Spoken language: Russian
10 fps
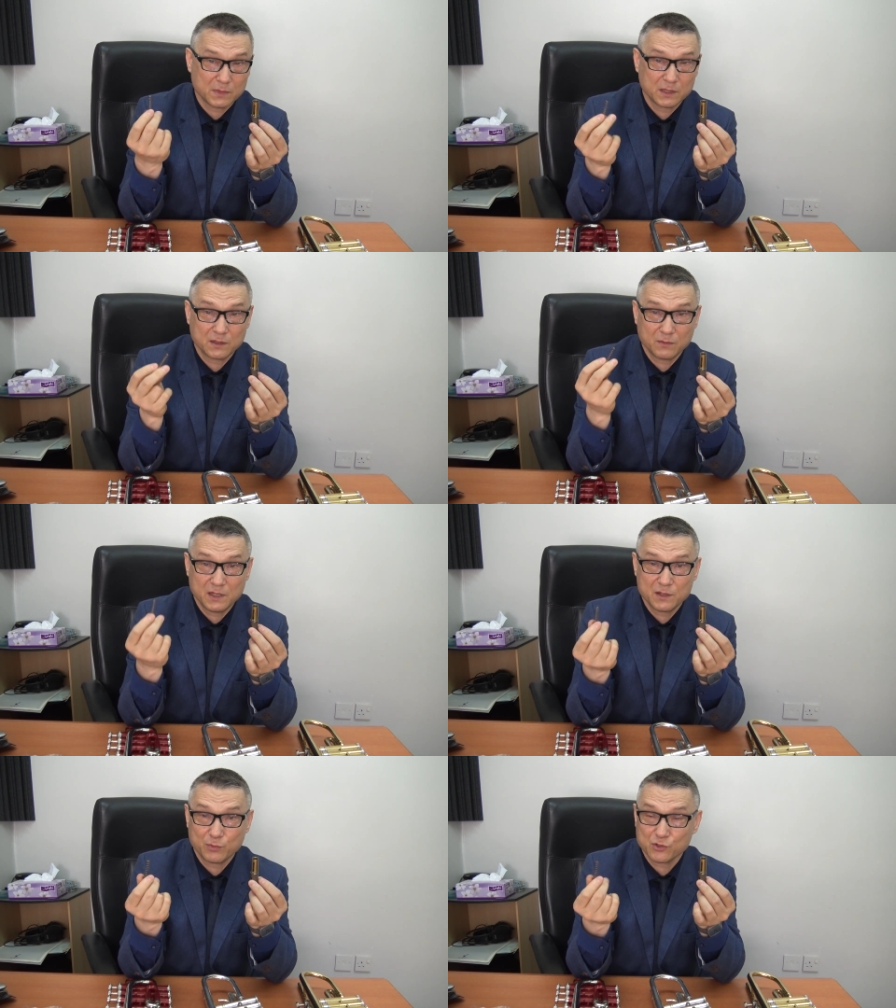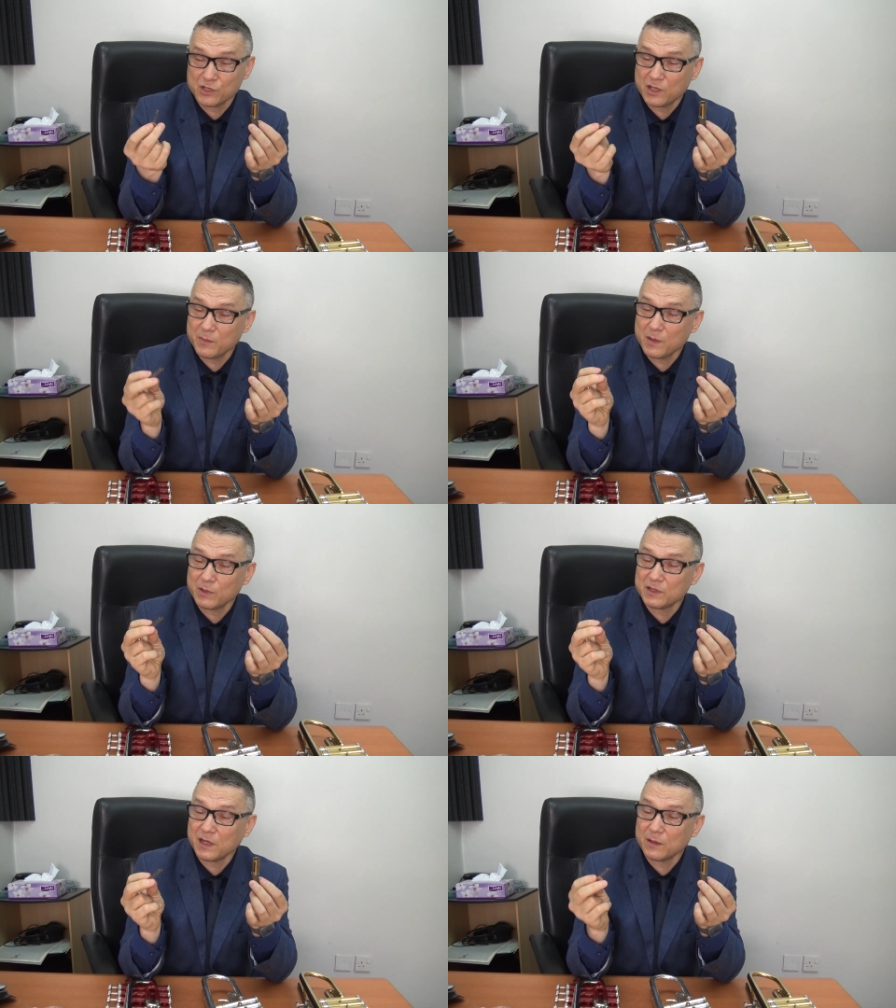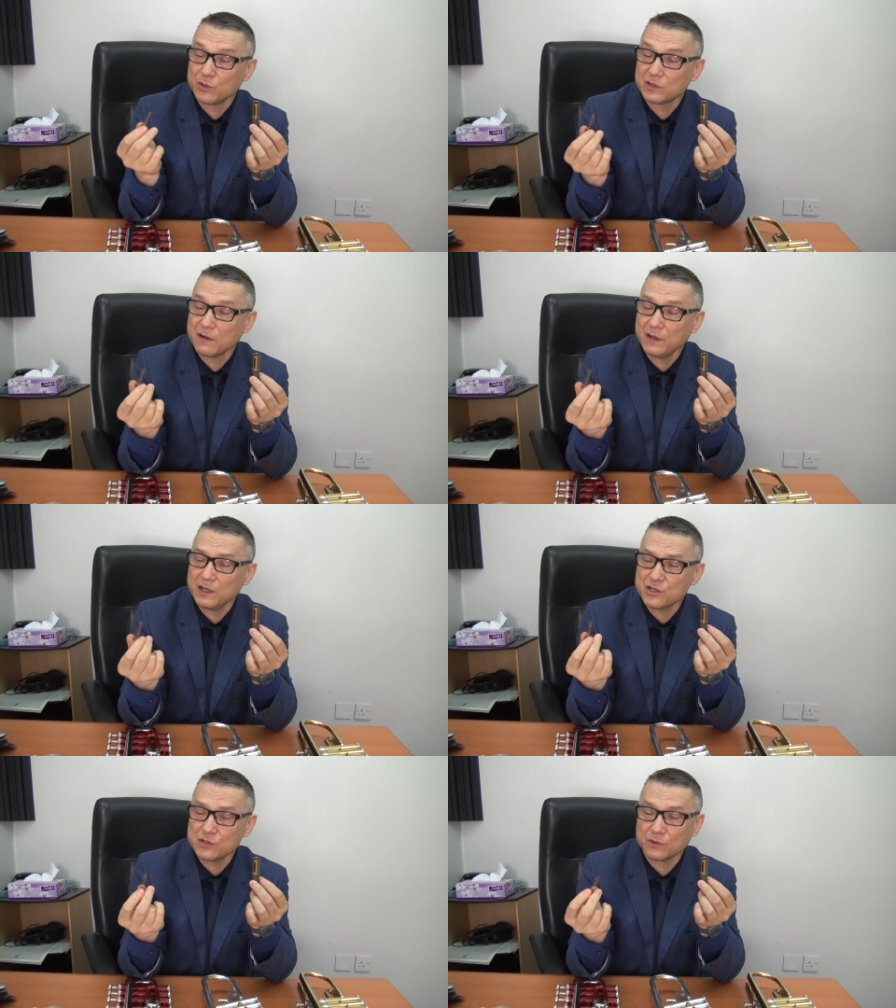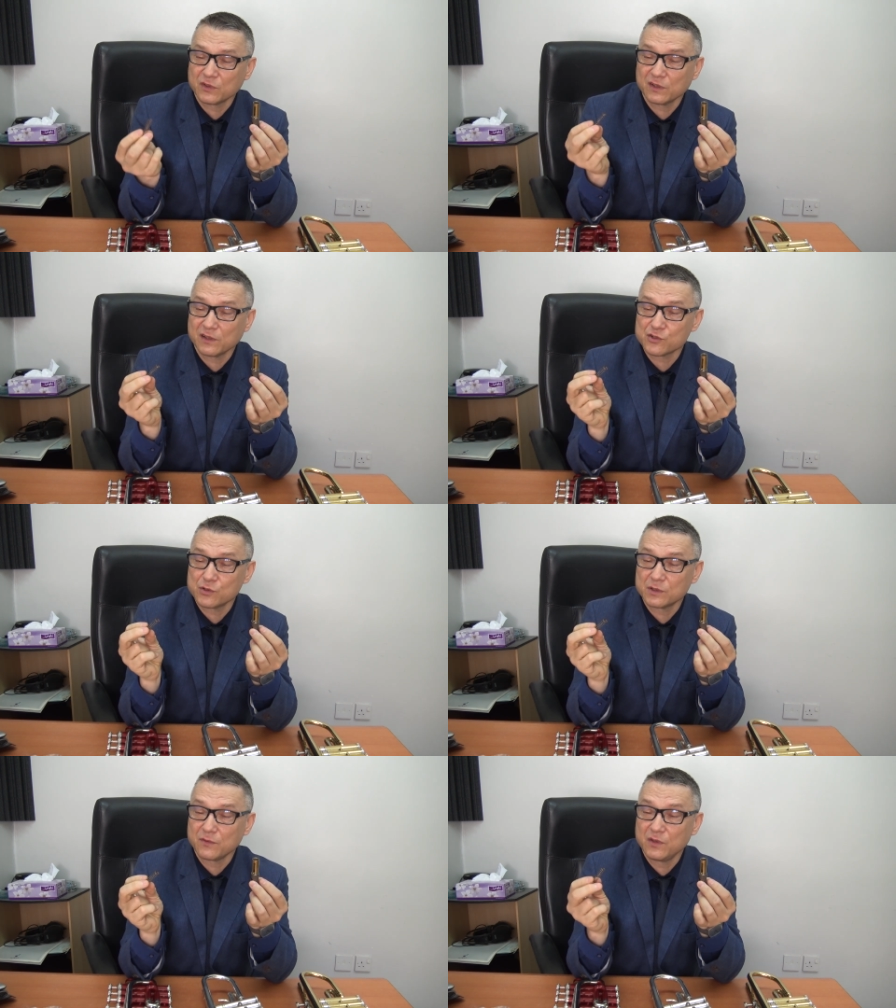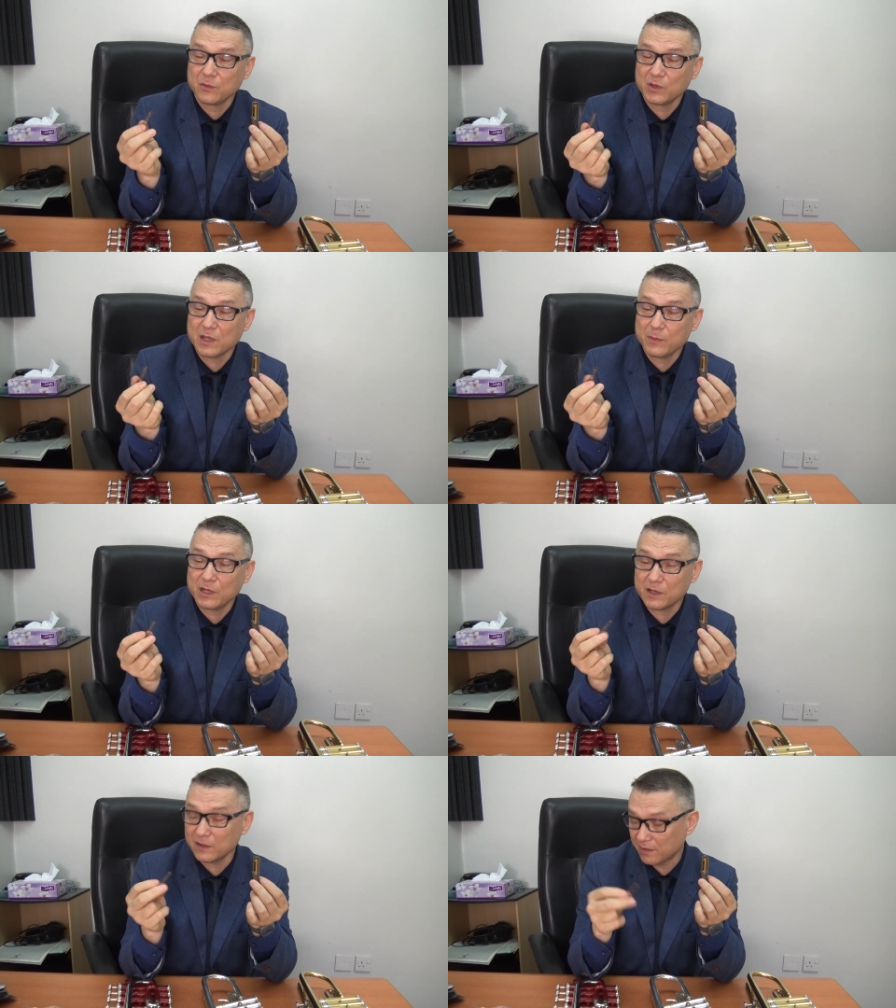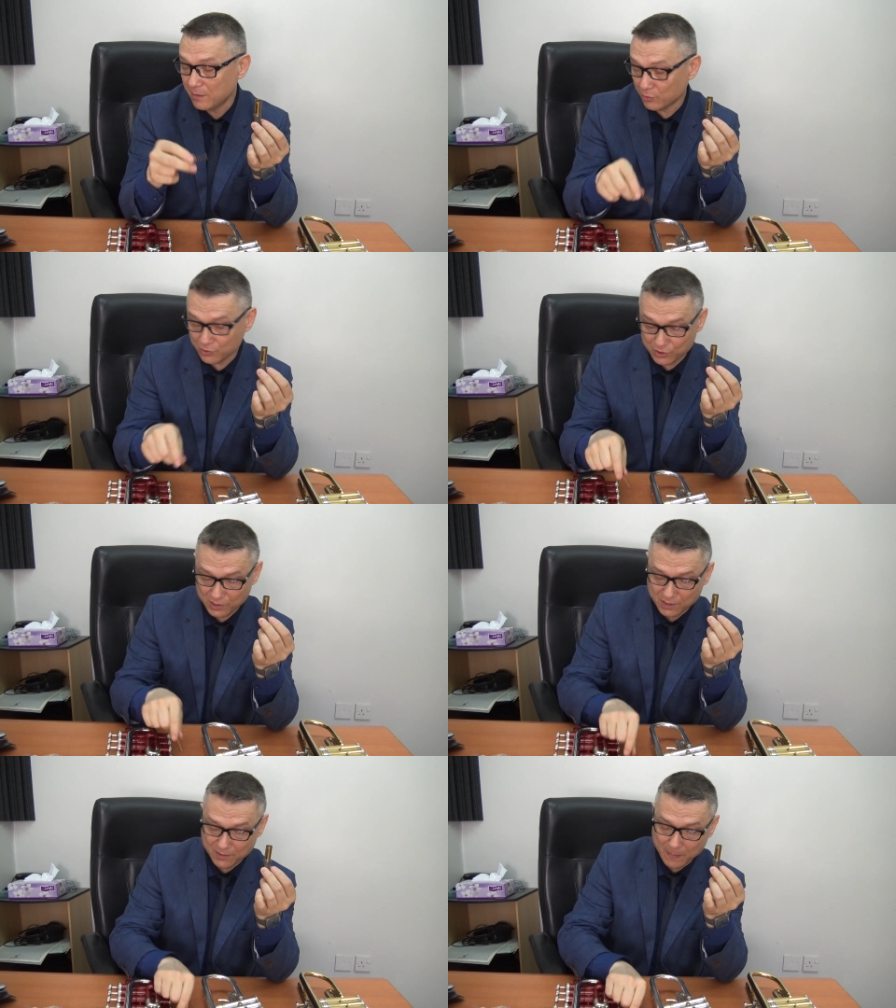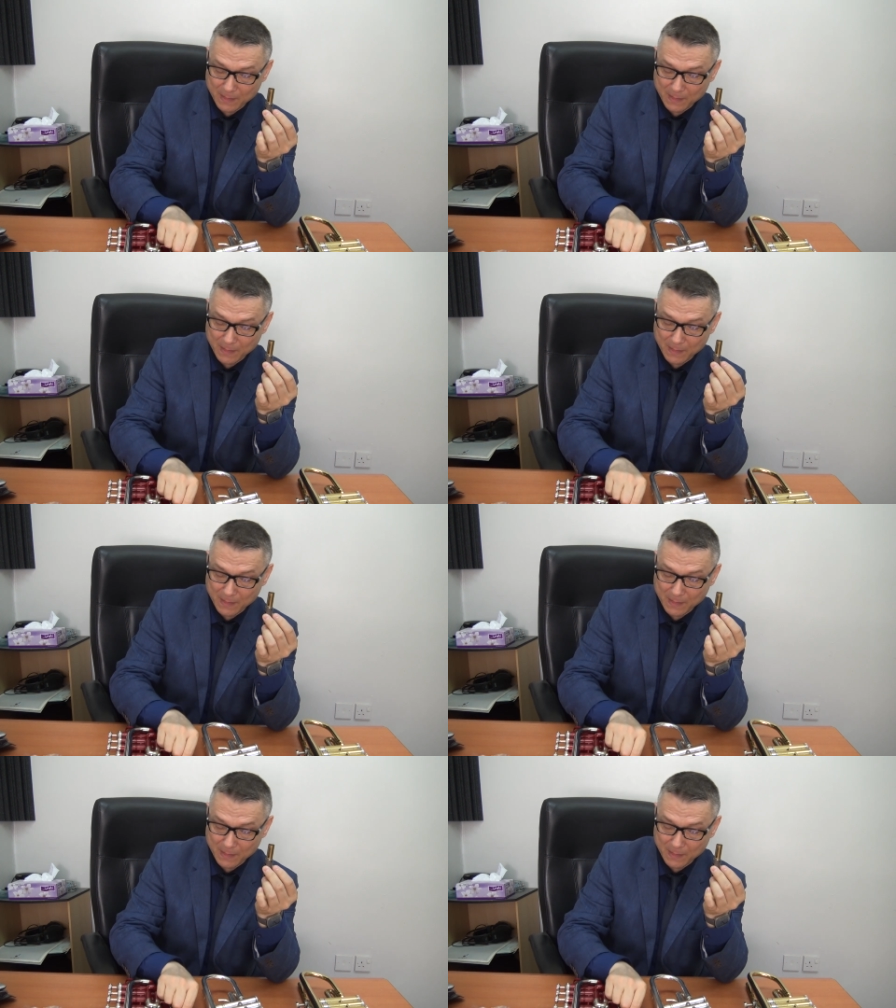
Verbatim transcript: Это, эти пружинки мне подарил мой товарищ. Он сказал, что это фирменные американские пружинки.